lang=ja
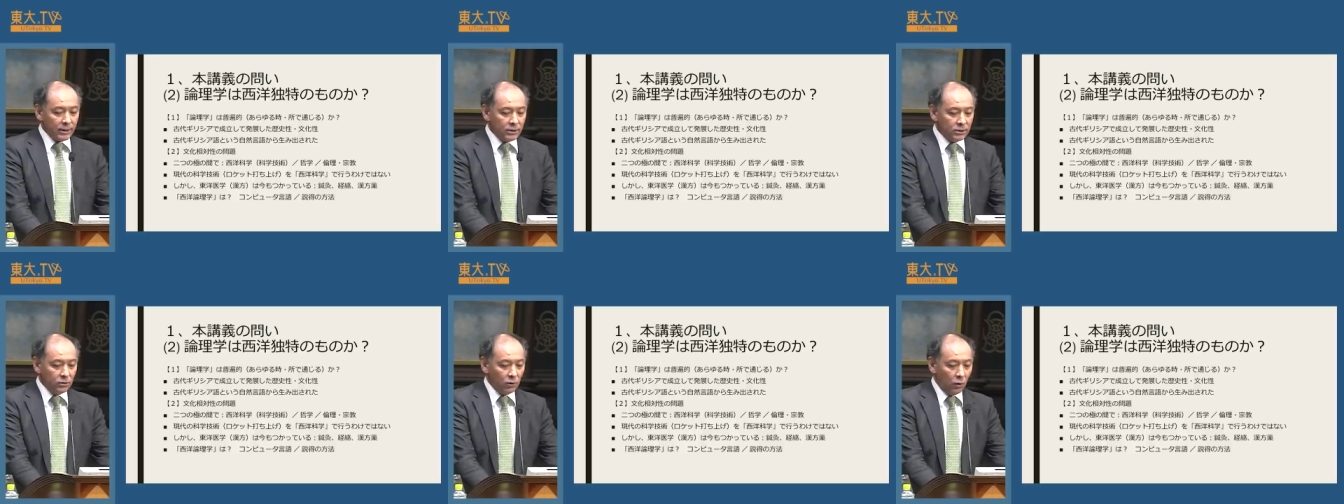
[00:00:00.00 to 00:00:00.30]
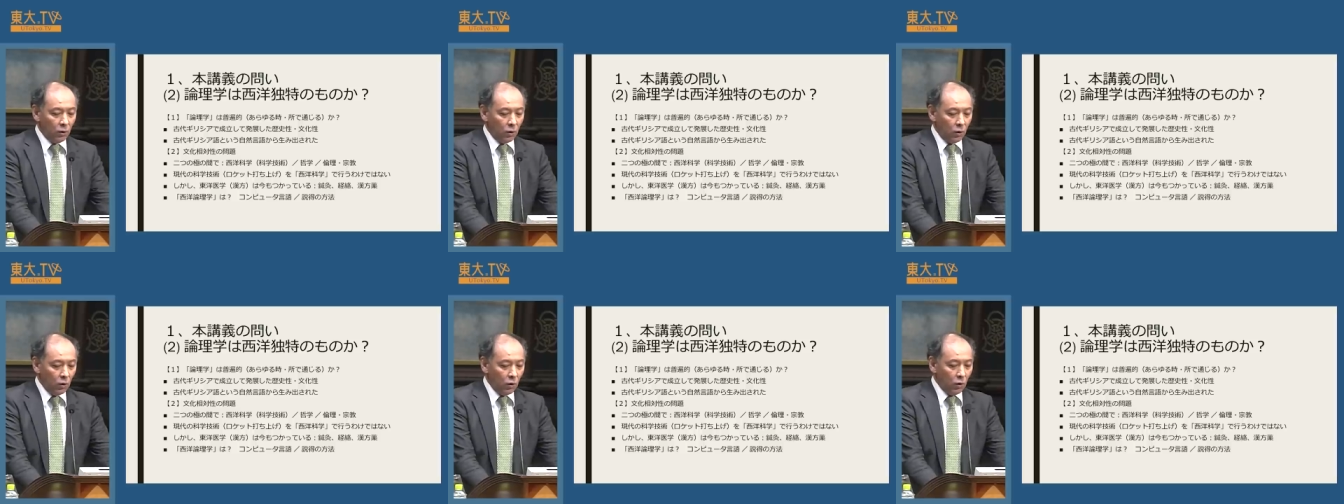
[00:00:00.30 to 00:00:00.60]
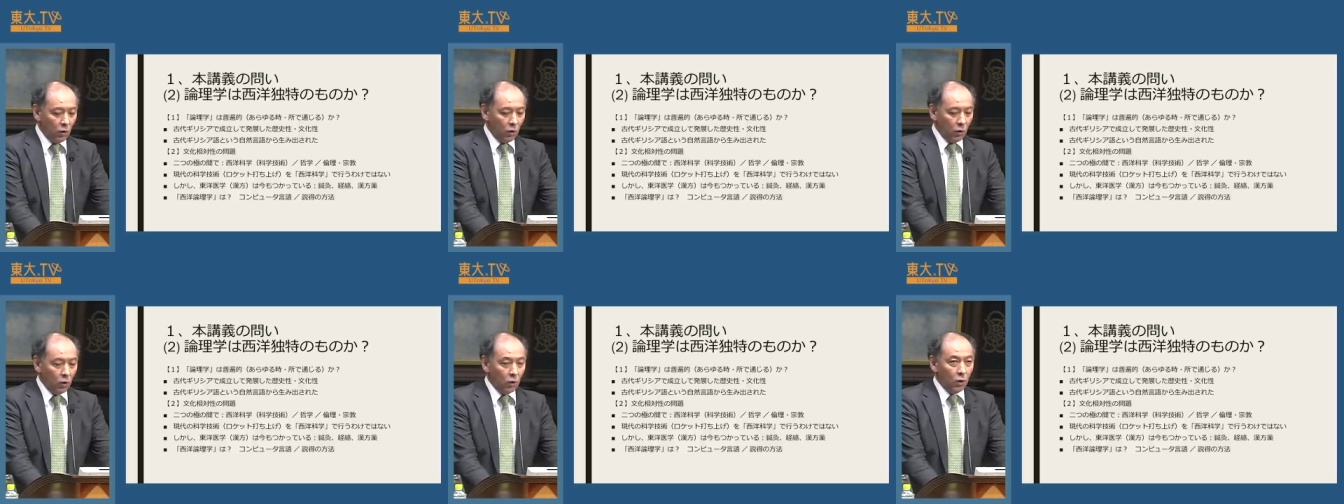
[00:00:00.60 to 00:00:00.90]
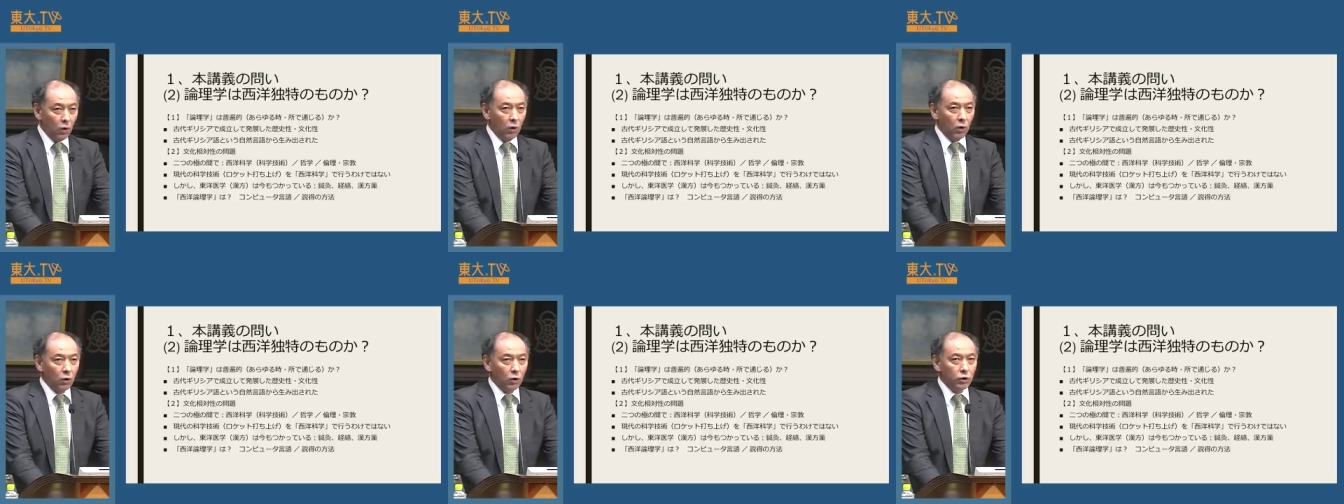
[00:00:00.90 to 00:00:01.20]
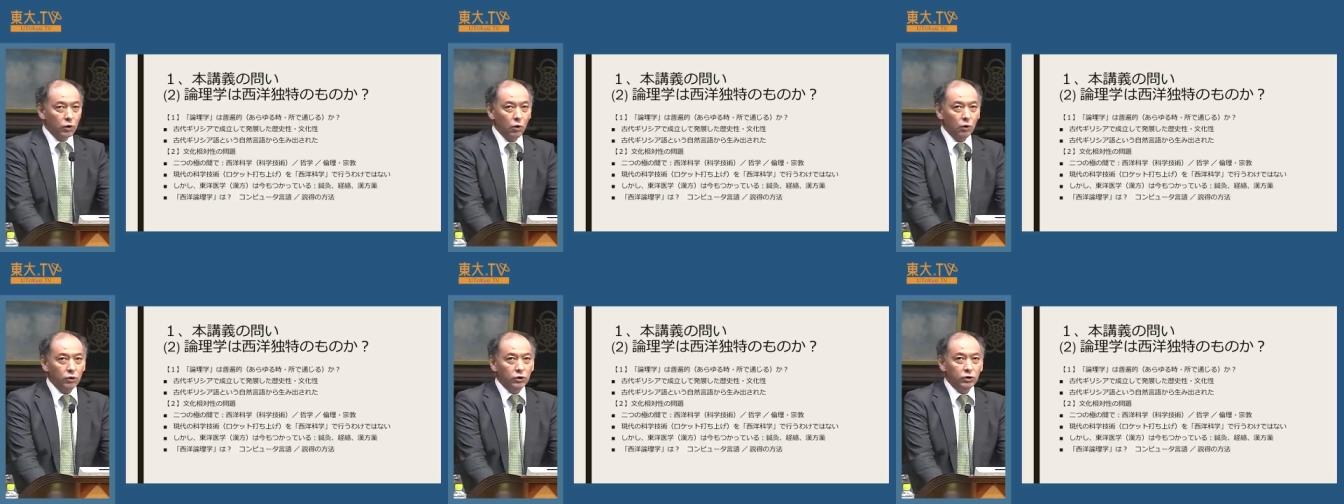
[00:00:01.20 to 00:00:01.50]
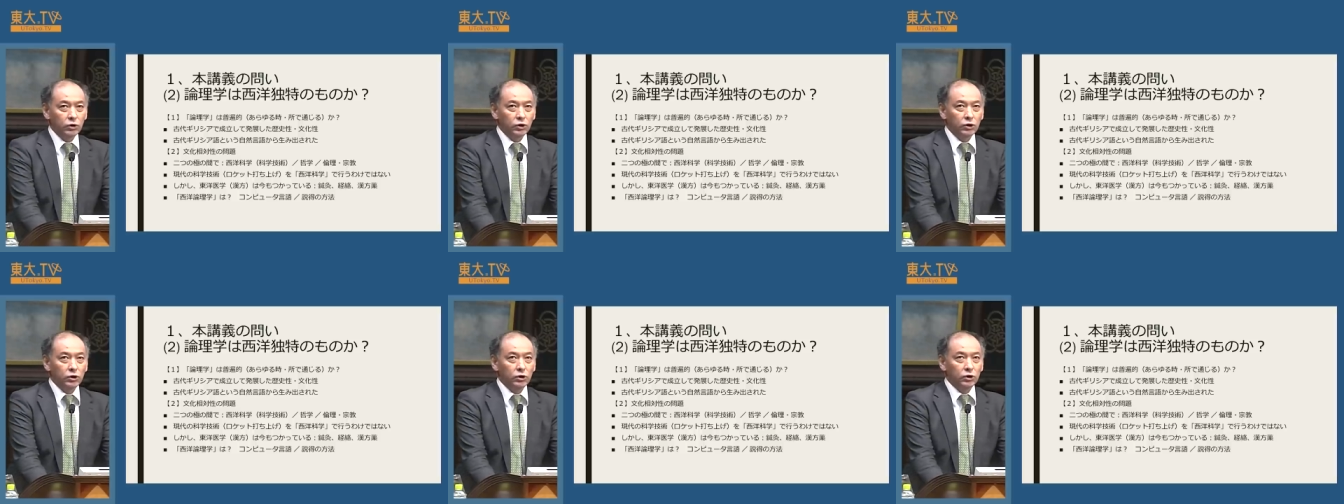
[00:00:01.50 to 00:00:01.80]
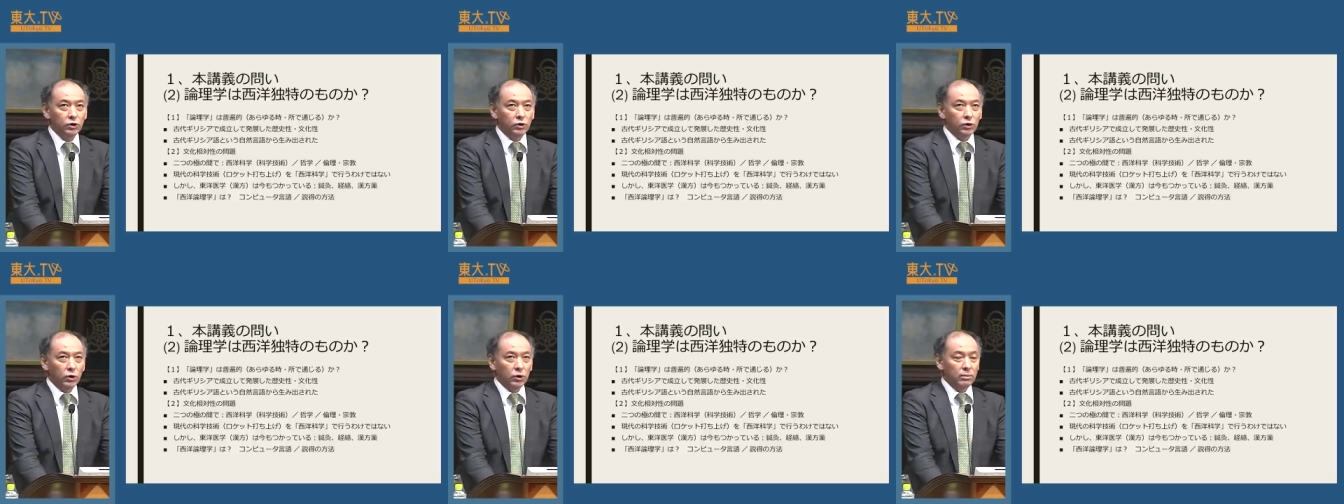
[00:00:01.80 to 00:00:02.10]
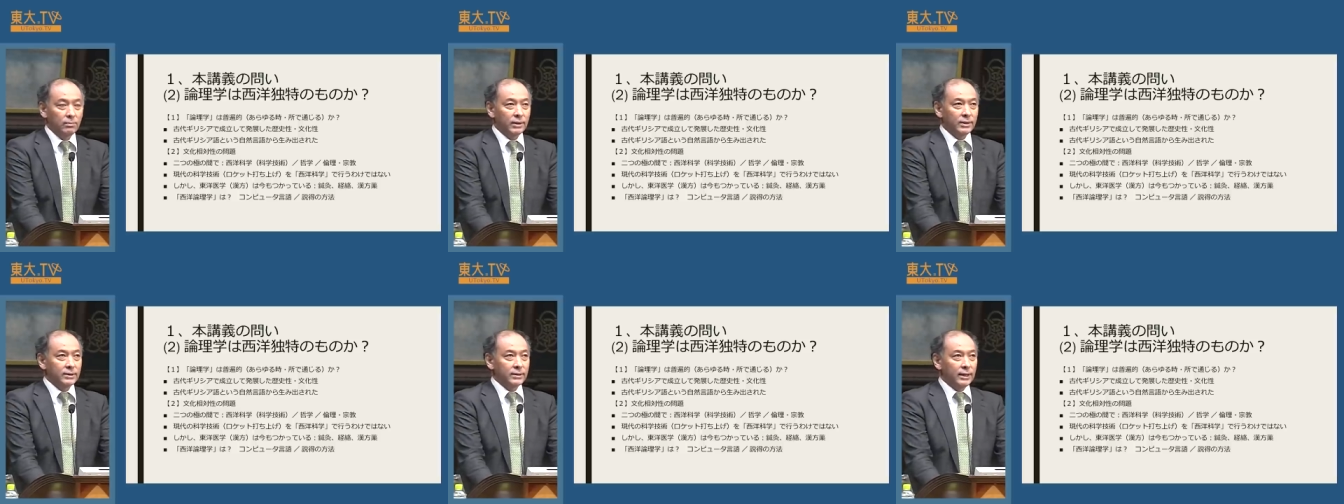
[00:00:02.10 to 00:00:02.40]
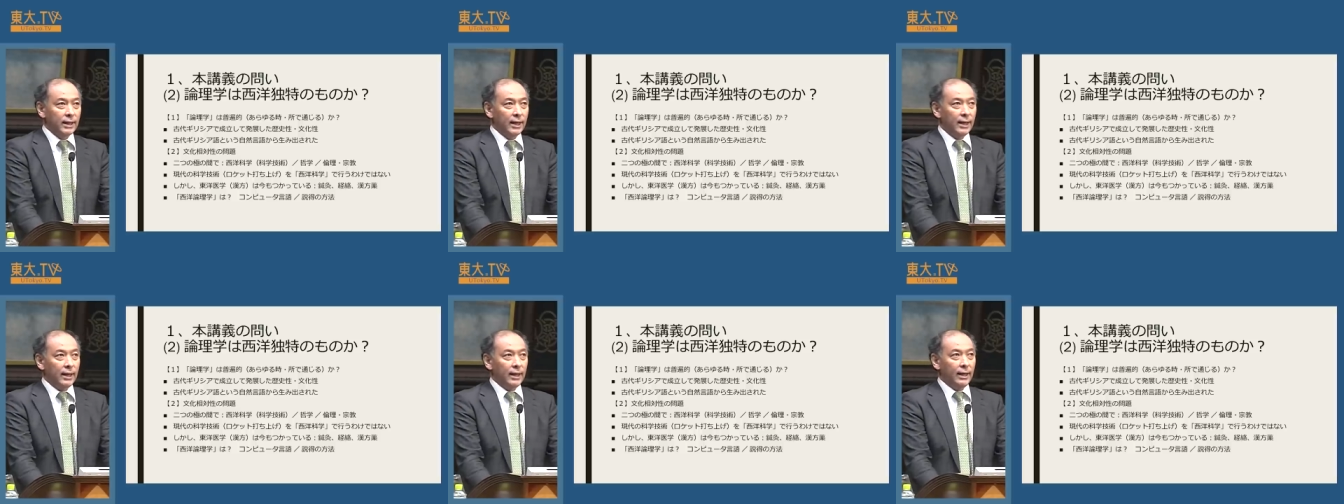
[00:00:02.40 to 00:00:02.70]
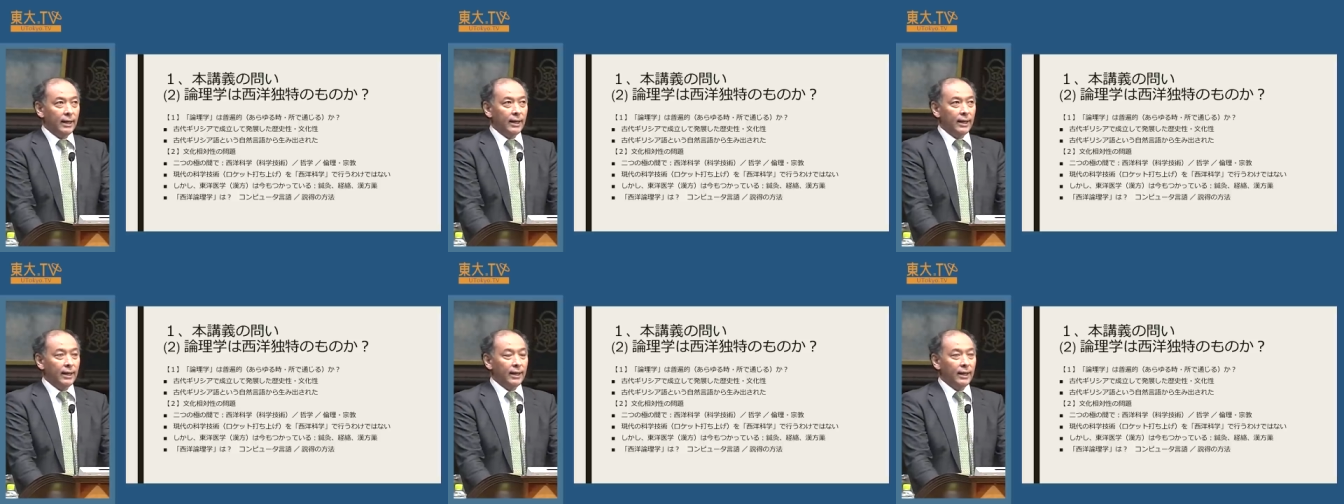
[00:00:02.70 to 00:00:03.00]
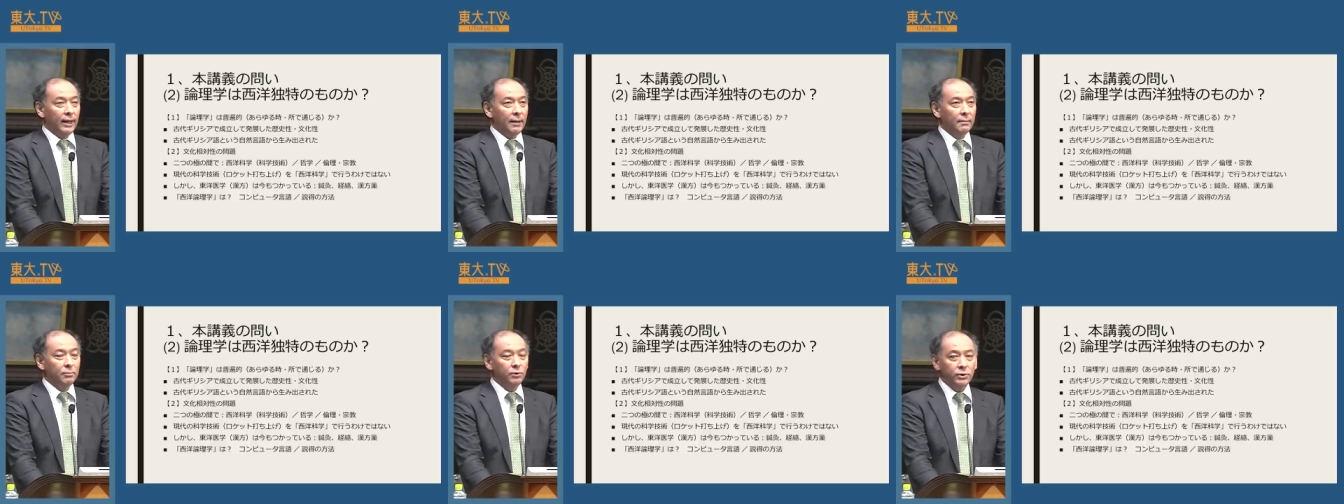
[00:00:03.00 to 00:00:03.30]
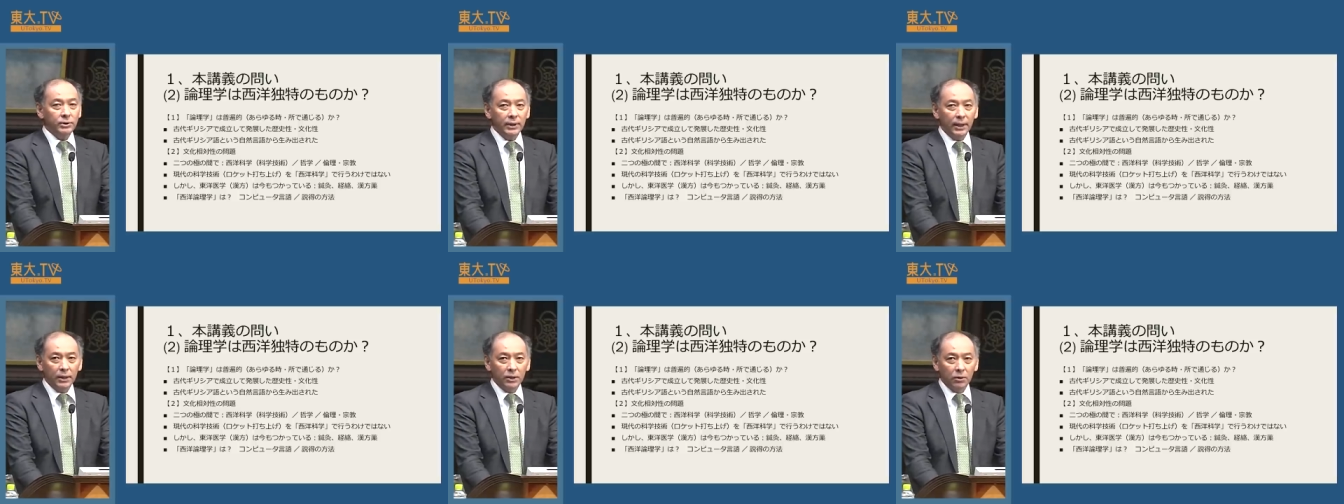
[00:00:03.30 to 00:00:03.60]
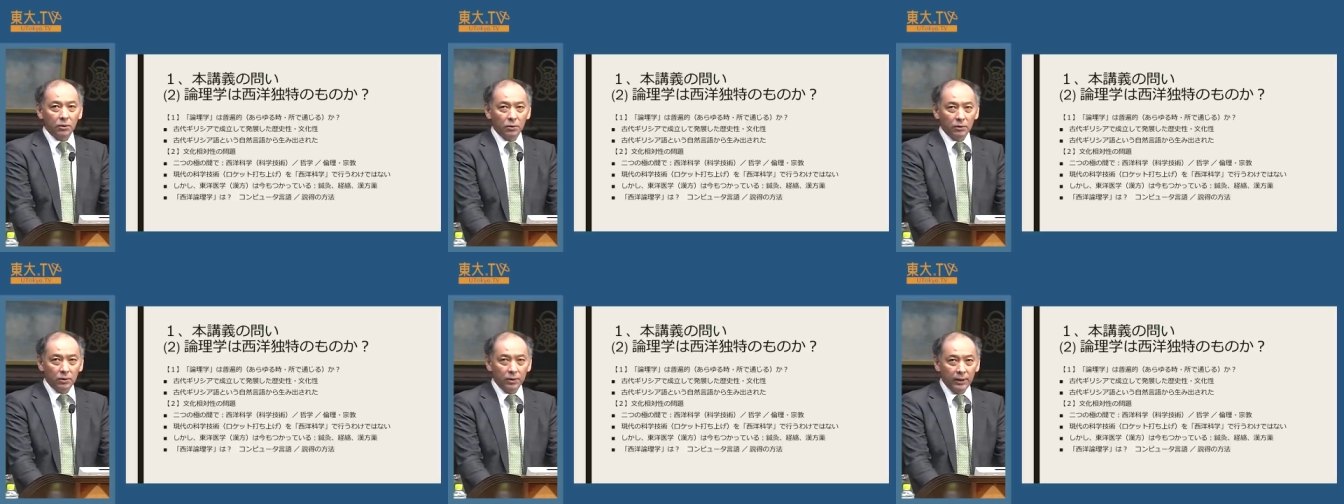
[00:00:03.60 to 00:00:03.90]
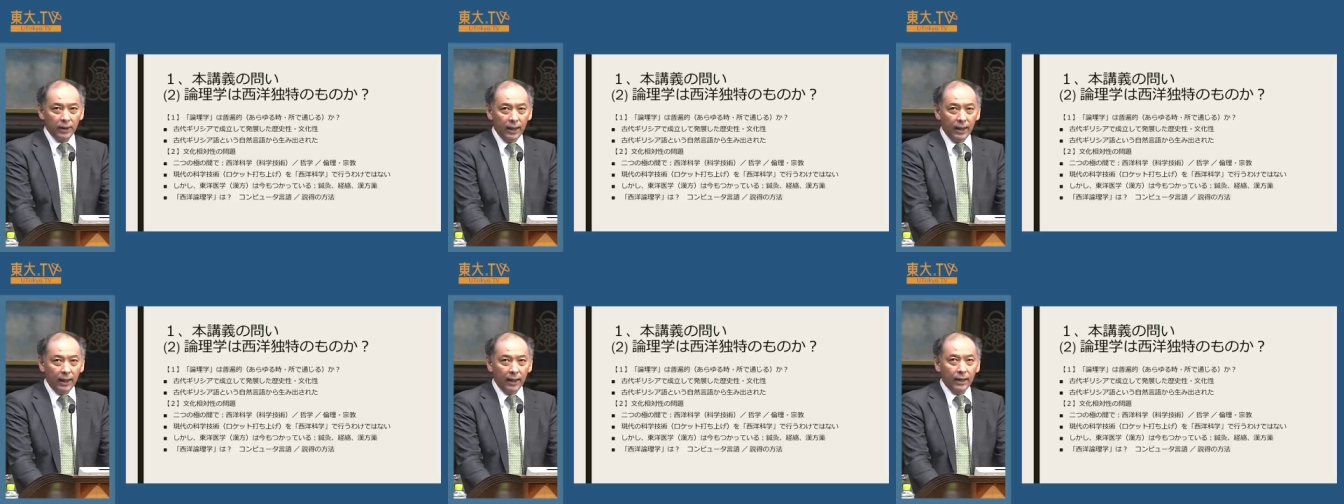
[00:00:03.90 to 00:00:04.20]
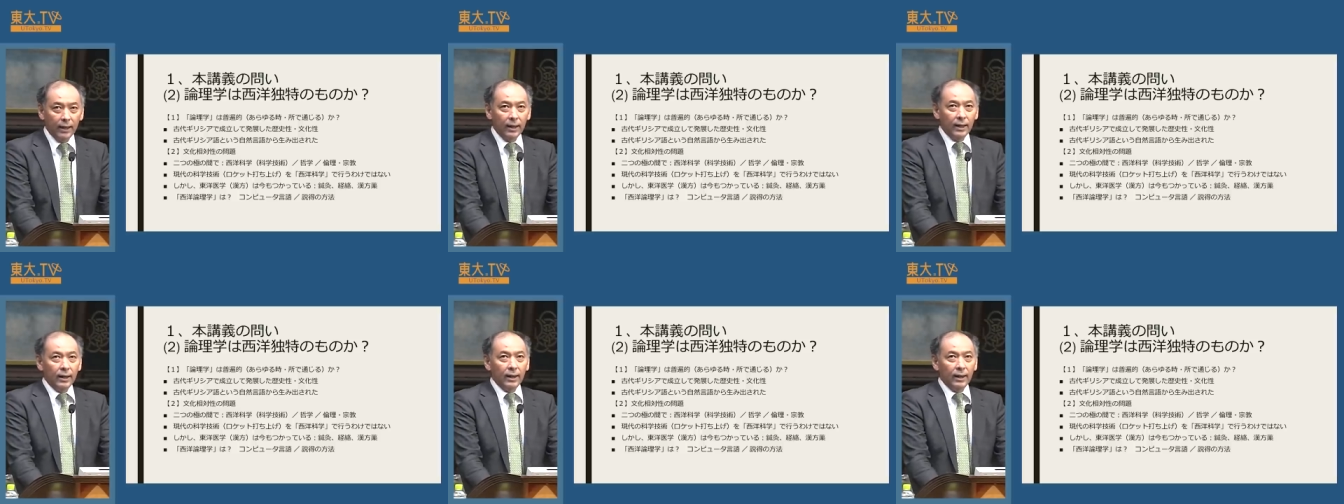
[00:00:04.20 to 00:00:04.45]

2つの局といいますか、えー、分野によって、